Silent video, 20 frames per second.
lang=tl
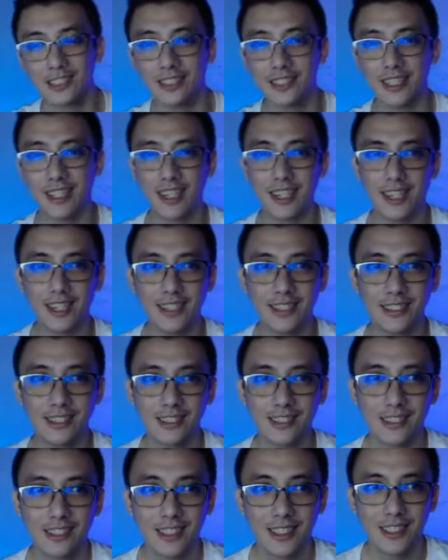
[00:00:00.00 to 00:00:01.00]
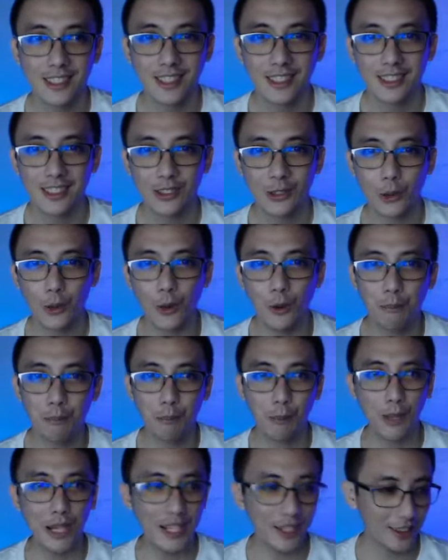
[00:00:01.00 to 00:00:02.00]
And, to
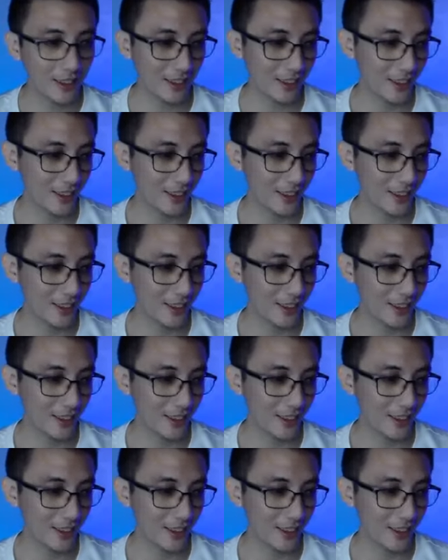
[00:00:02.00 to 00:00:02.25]
complete